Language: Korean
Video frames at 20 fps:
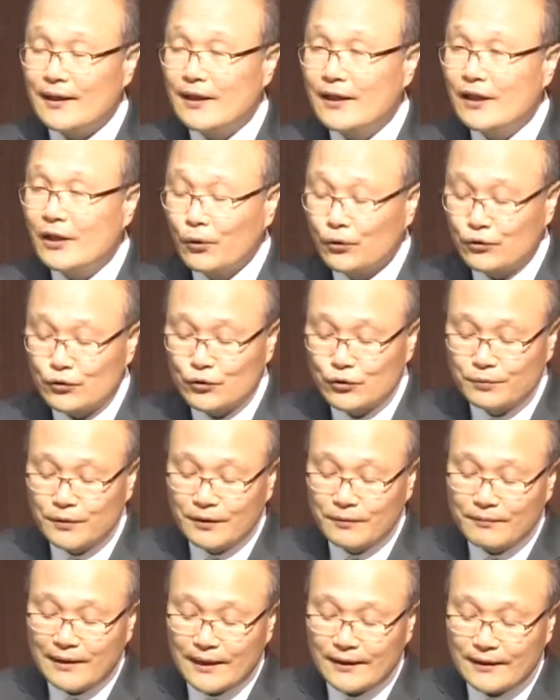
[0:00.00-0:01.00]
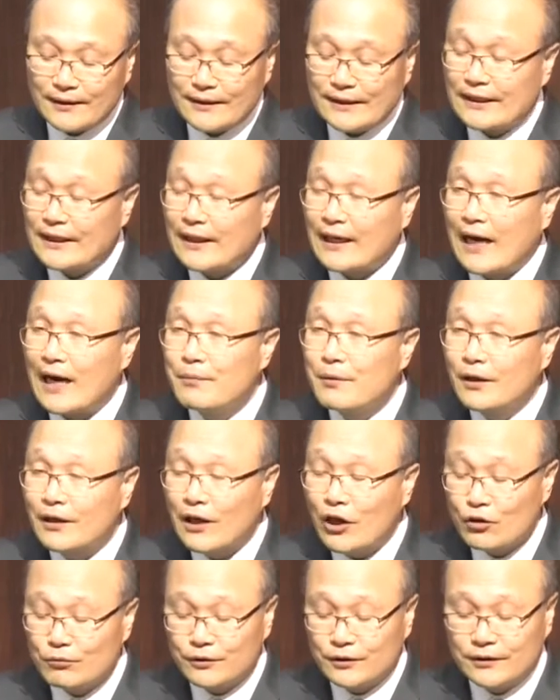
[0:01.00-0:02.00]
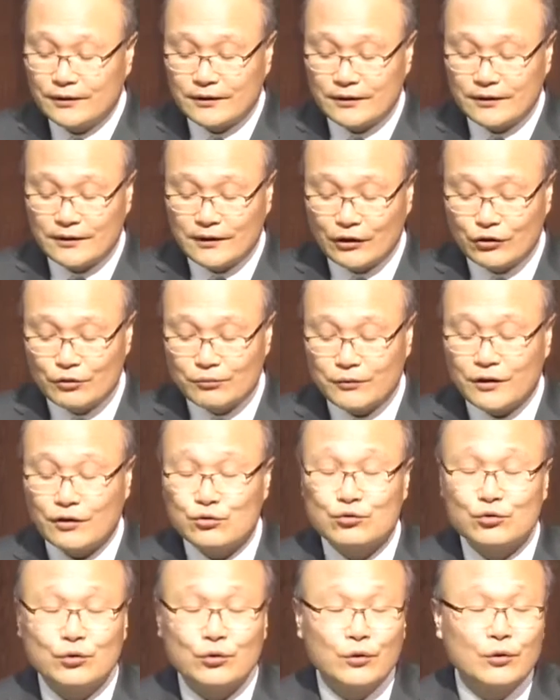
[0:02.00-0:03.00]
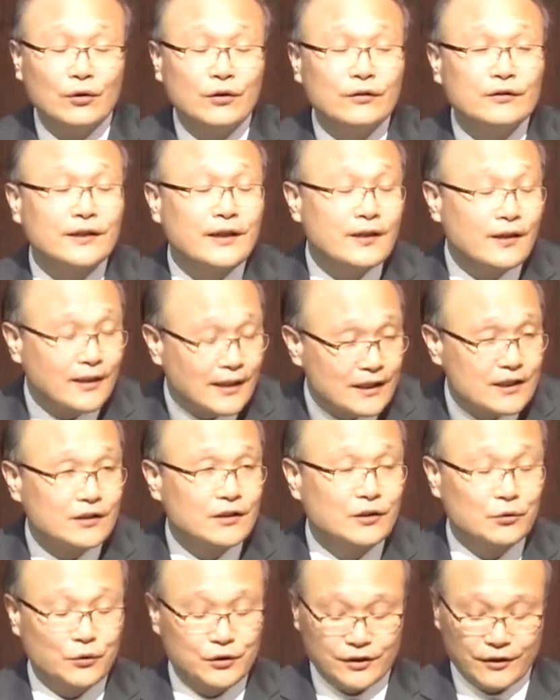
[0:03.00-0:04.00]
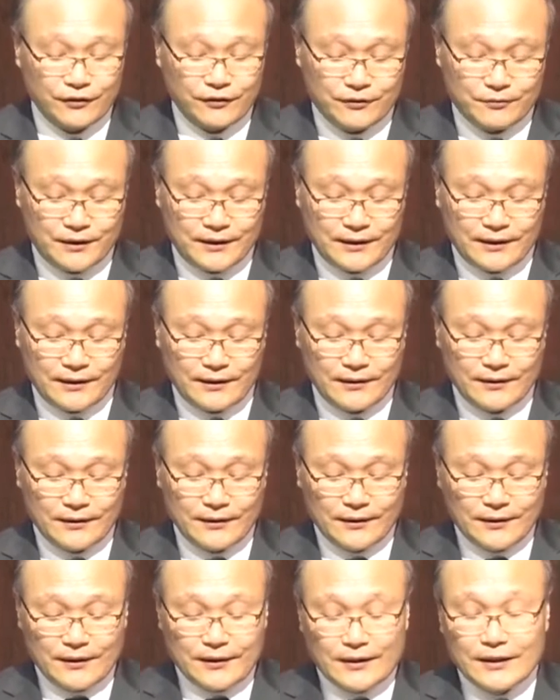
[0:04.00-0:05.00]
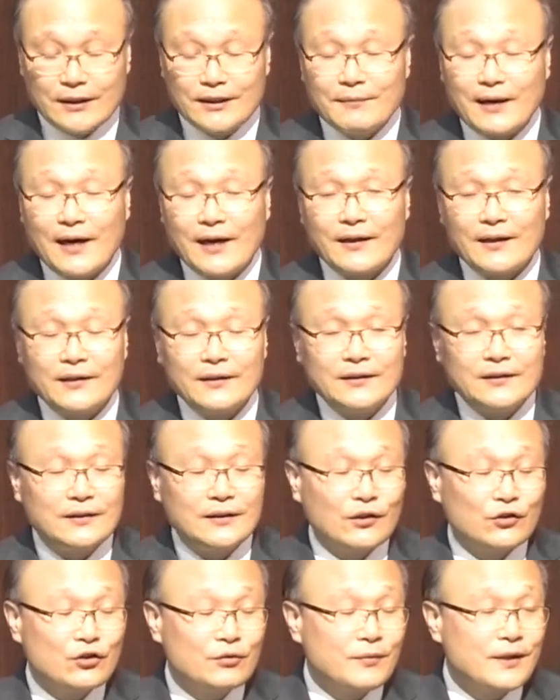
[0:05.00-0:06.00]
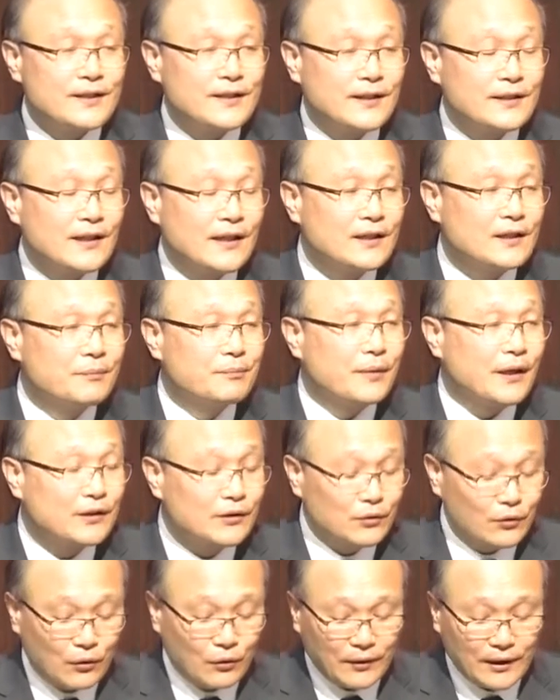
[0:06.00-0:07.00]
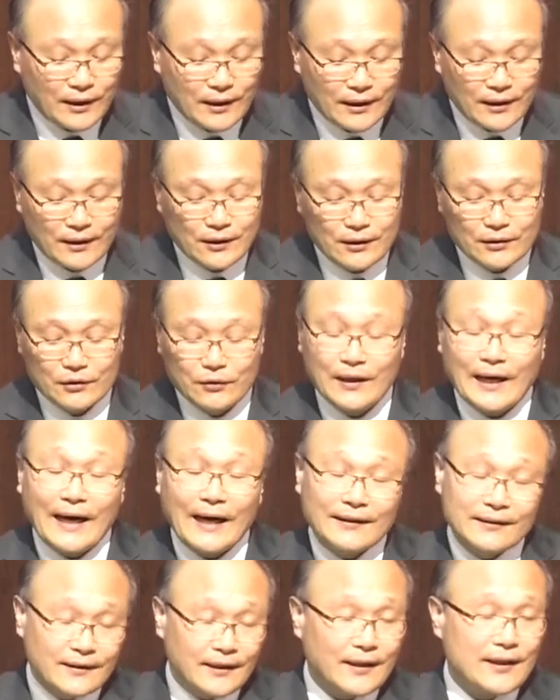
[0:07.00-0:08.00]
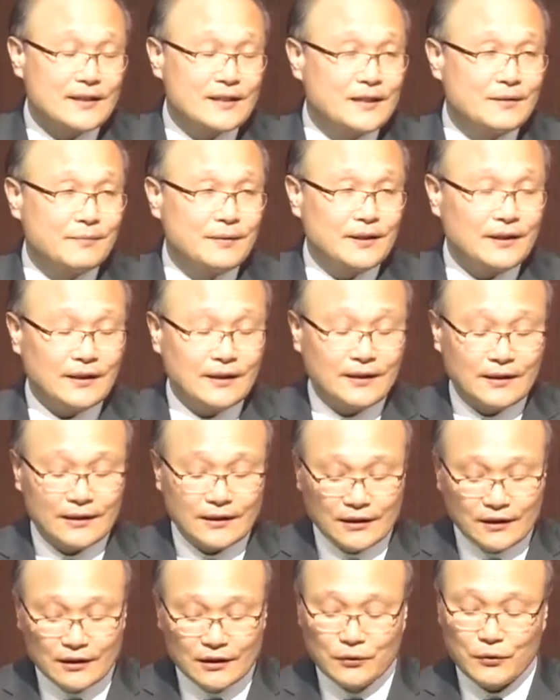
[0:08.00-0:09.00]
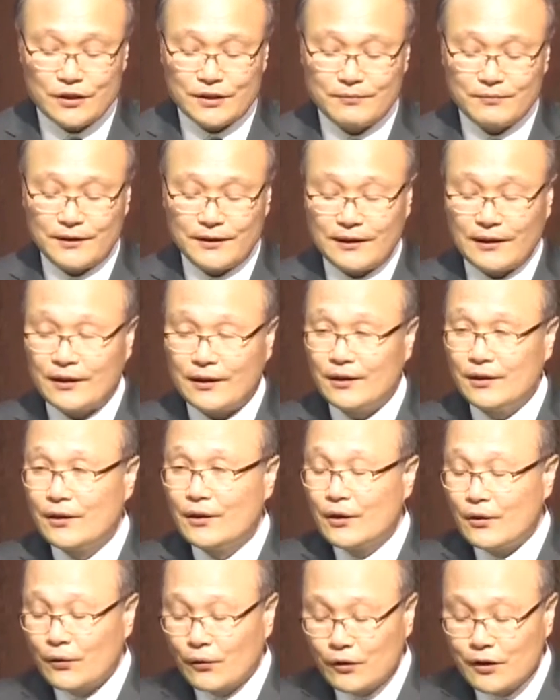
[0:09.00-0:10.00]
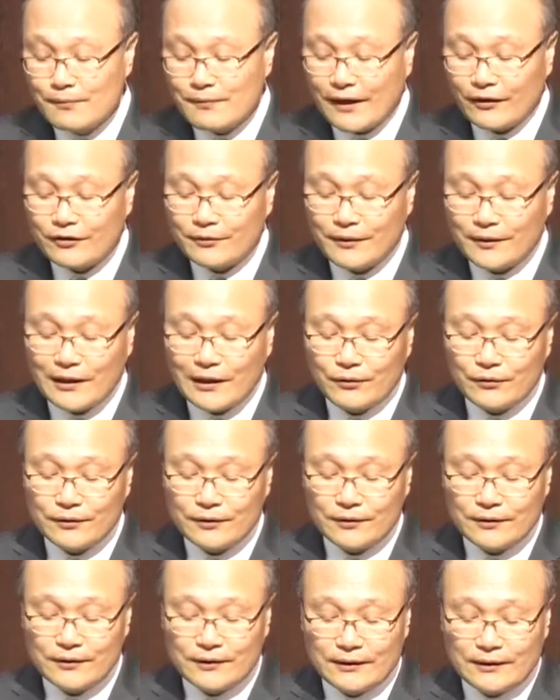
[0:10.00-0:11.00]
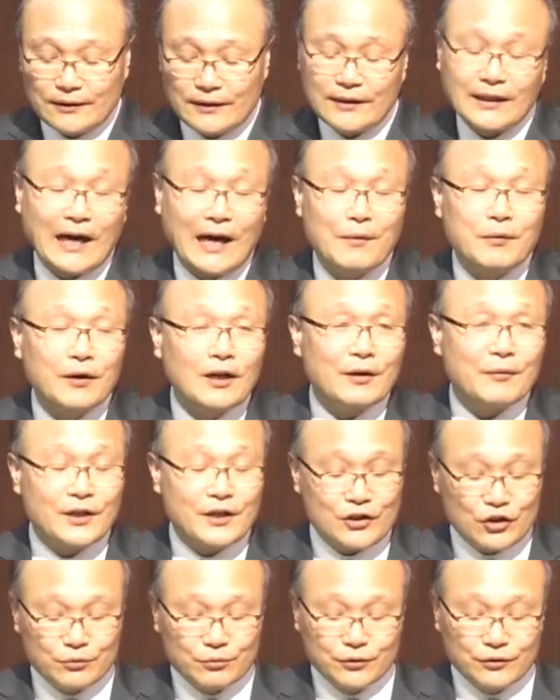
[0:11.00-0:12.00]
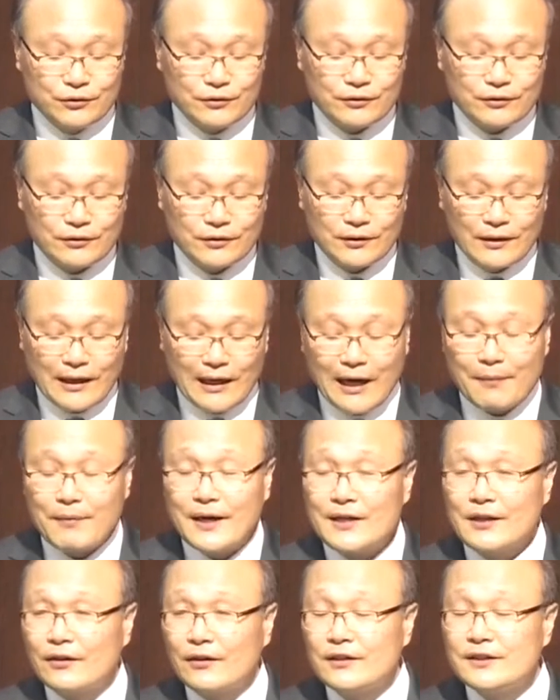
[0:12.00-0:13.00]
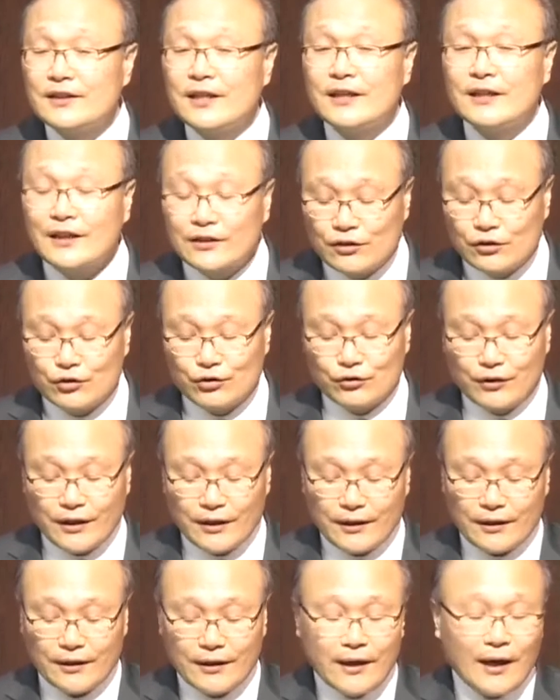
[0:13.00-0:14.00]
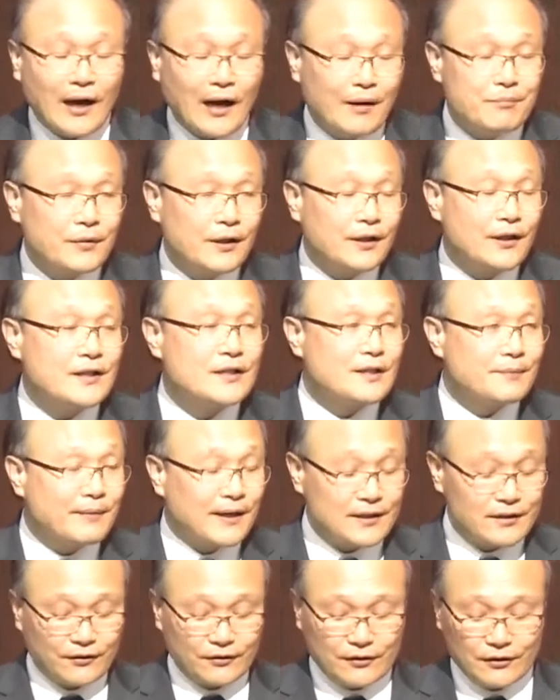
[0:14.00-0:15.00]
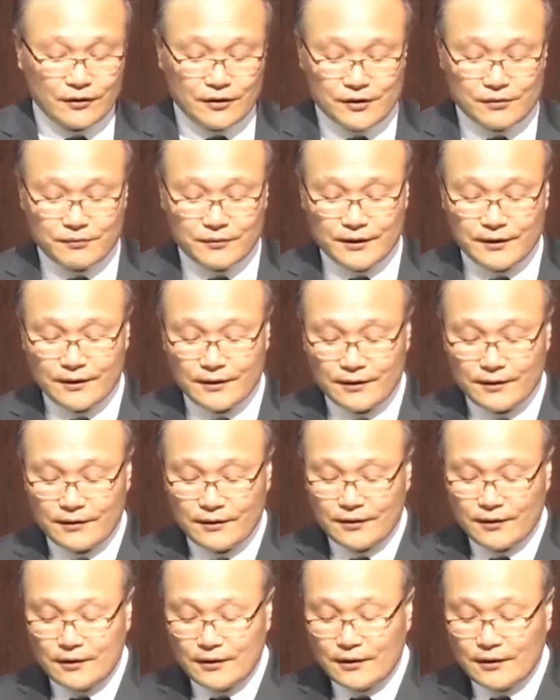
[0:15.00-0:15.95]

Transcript: 갈릴리 호수 주변 마을인 이 가버나움은 예수님께서 주로 사역하시던 곳이었습니다. 이 마을에는 예수님의 제자인 베드로와 또 안드레의 집이 있는 곳입니다. 오늘 말씀에 나오는 이 가버남의 집은 아마 이런 제자들 중에 한 명의 집안이었을 것입니다.